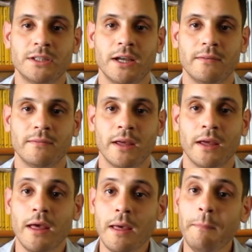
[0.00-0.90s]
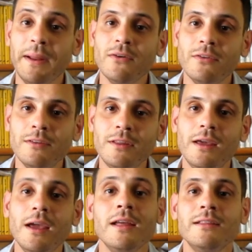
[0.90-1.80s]
James, pero
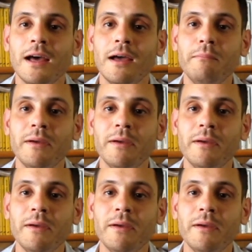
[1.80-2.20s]
sí está